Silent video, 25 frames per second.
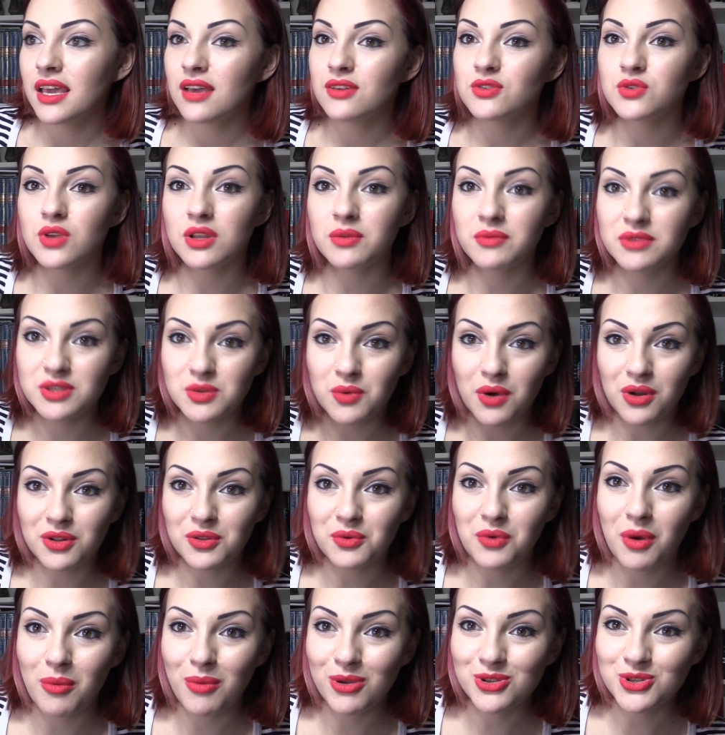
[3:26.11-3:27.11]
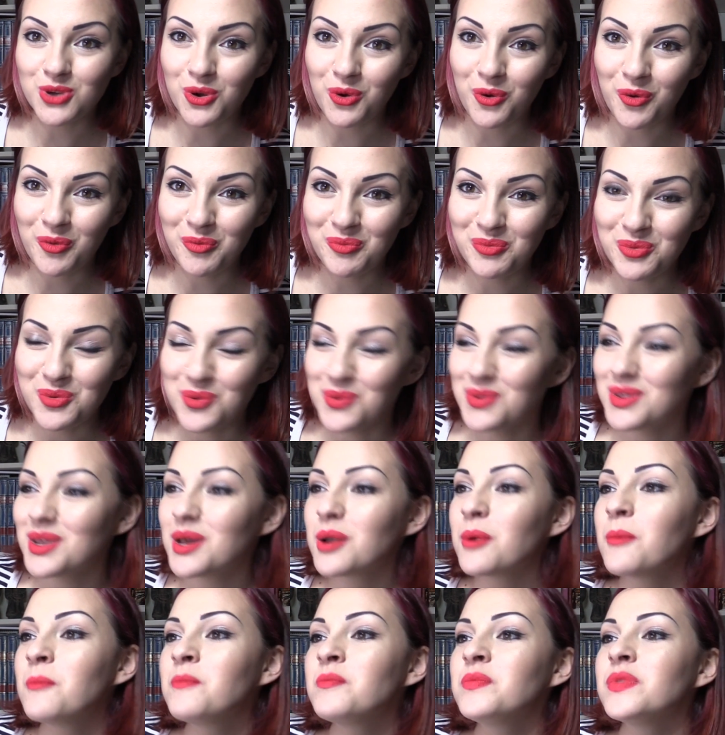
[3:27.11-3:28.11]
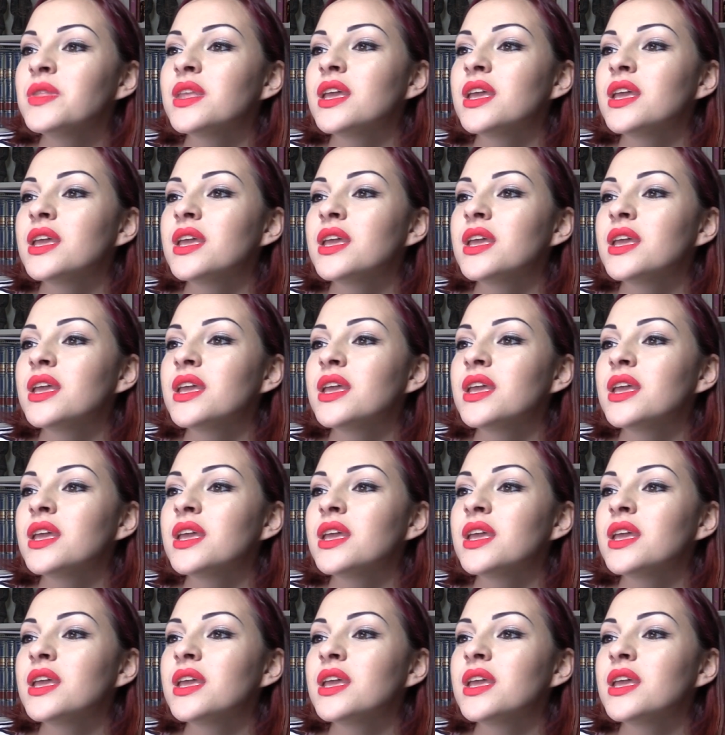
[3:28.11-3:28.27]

Scusatemi se guardi qua, ma ho il computer.